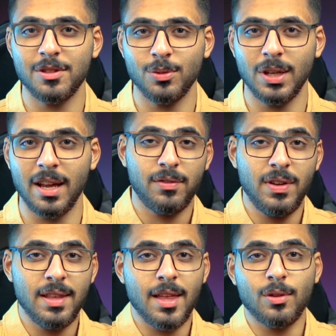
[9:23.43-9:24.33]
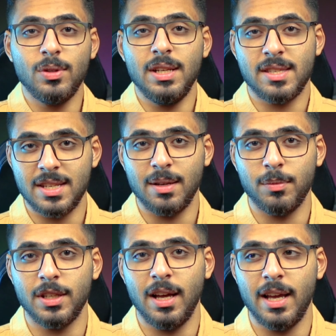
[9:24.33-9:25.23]
الدولار فاذا تقول لي
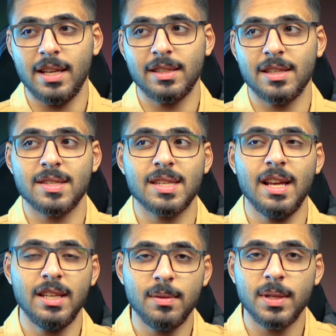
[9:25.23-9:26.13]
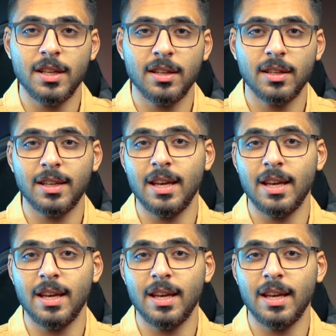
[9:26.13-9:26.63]
حسين بالنهايه تنصحني بيه